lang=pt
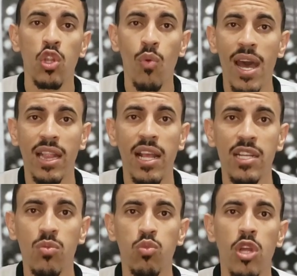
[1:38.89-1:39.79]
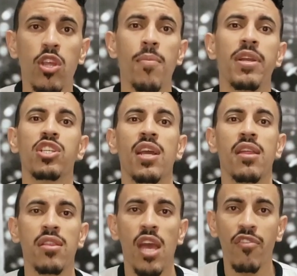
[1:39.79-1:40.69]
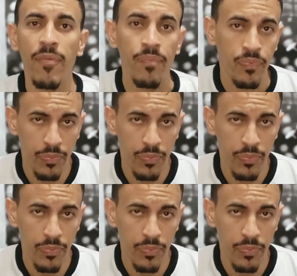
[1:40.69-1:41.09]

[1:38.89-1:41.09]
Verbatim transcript: do Atlético, totalmente reserva.